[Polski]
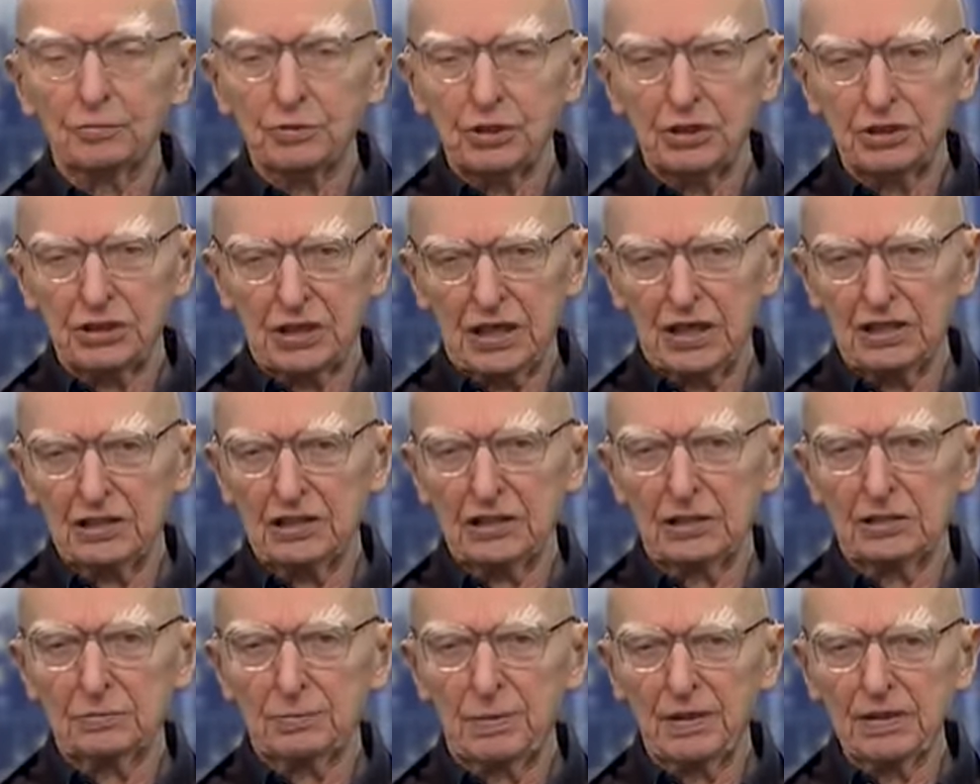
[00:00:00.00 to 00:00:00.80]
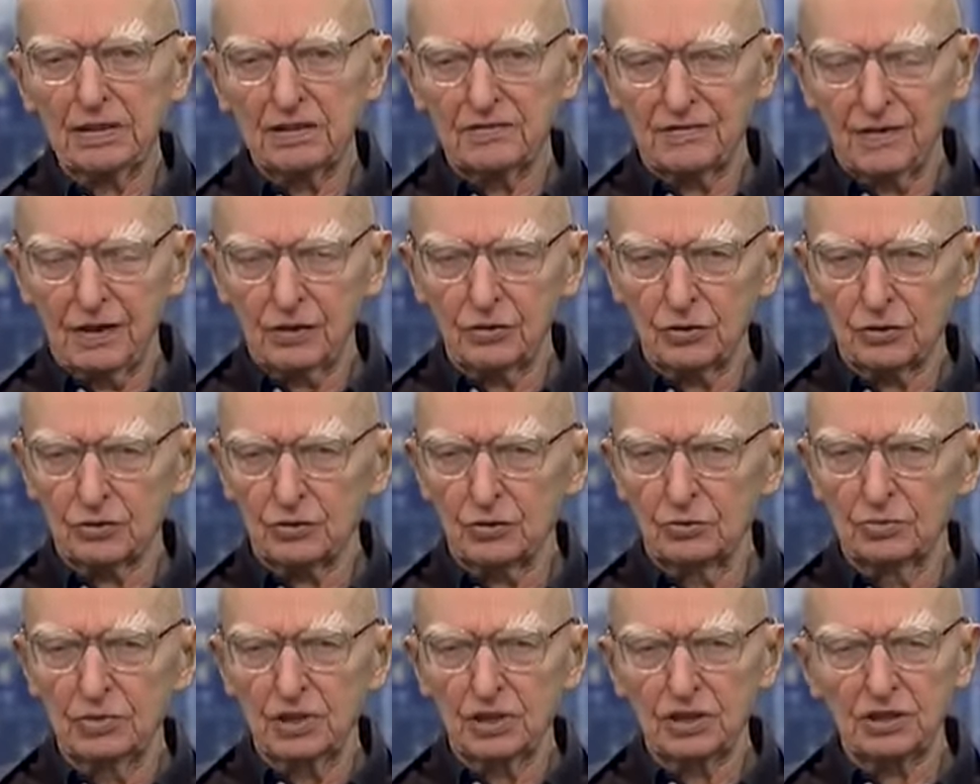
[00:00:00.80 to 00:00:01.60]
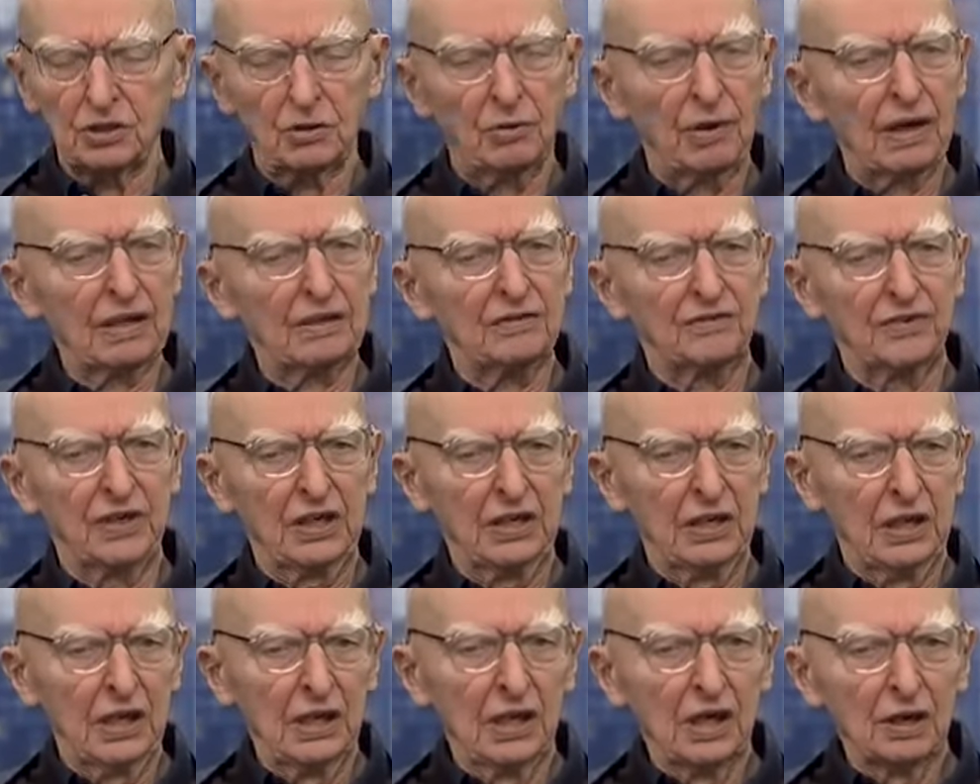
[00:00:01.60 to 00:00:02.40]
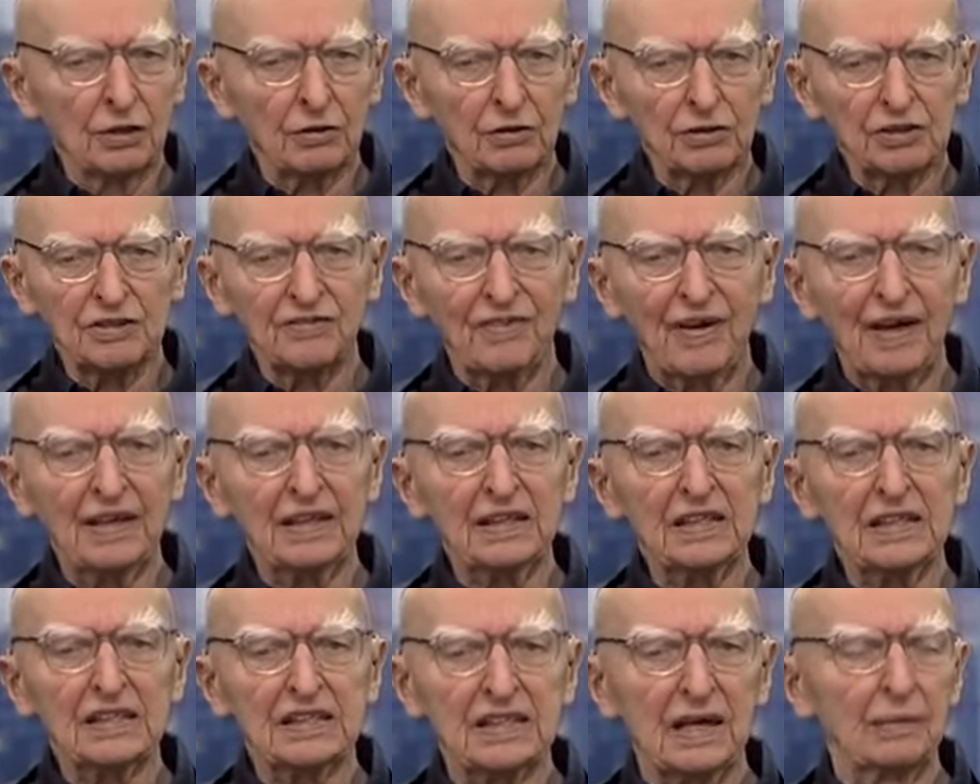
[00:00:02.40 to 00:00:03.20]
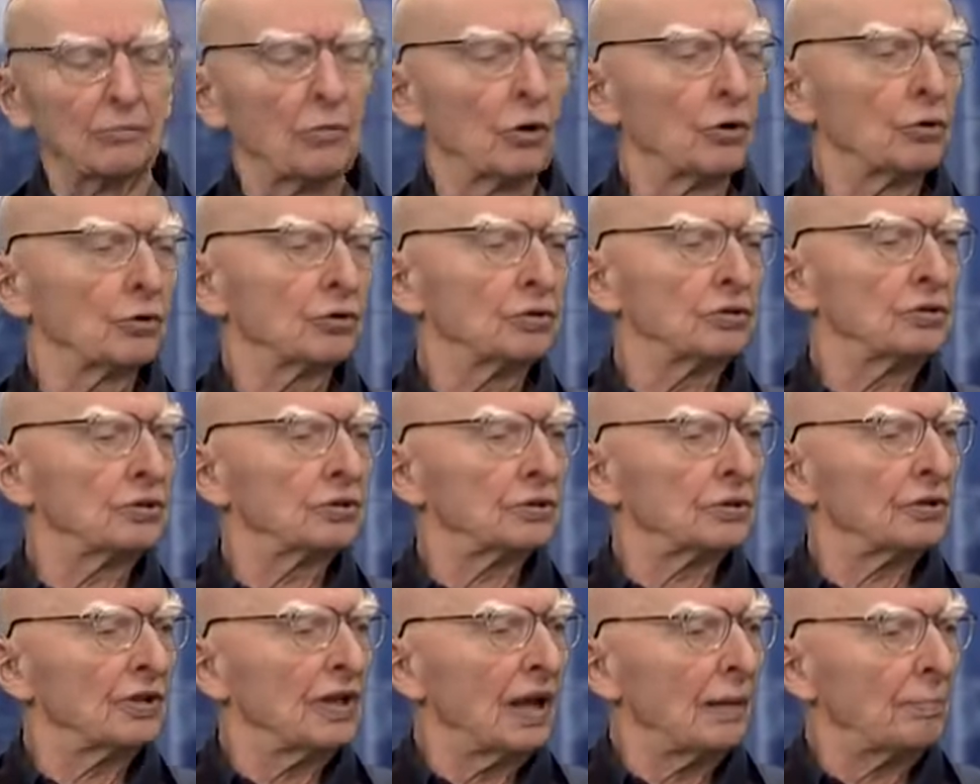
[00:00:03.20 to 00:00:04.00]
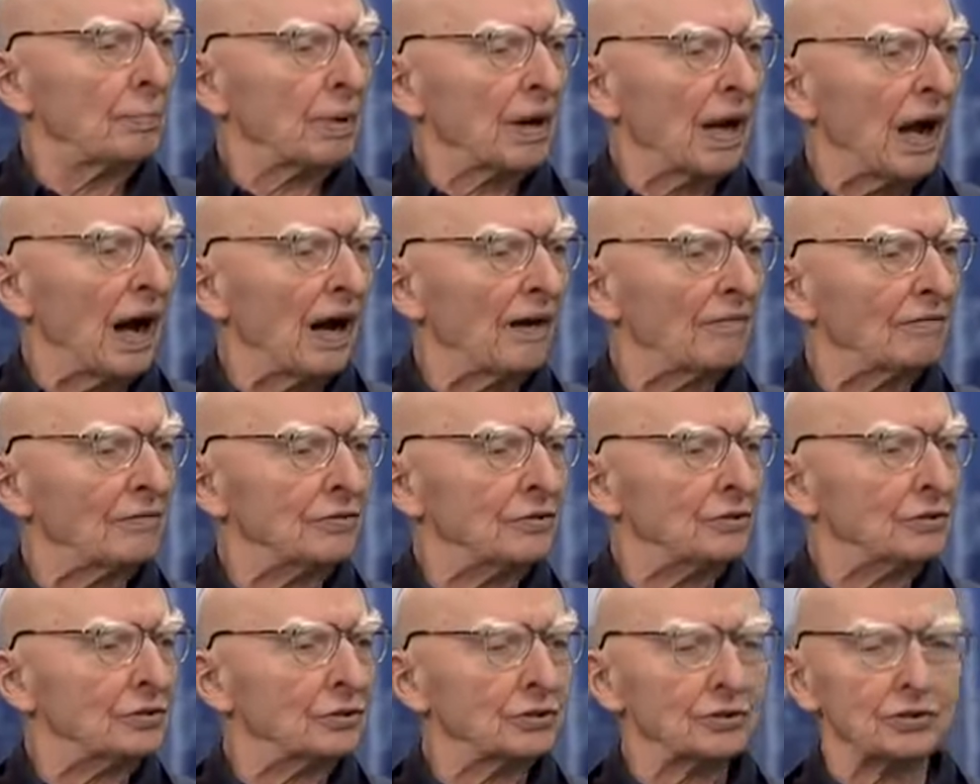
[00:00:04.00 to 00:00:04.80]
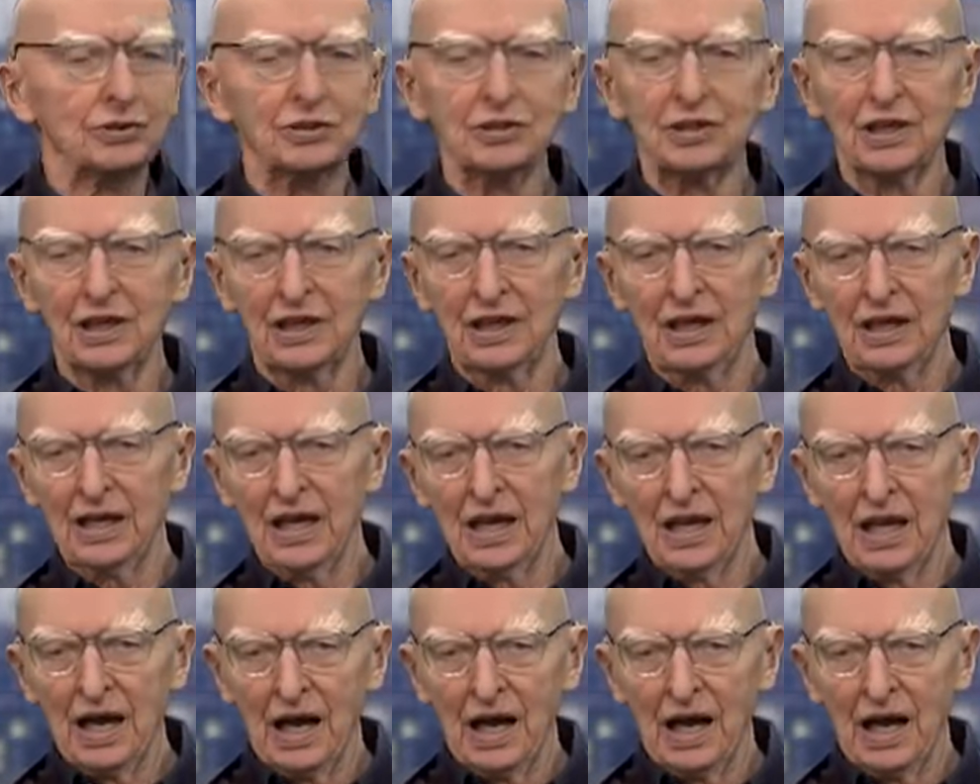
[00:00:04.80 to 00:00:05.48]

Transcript: No przecież każdy z Państwa rozumie, że łatwiej rozwalić samochód niż go naprawić, czy nie?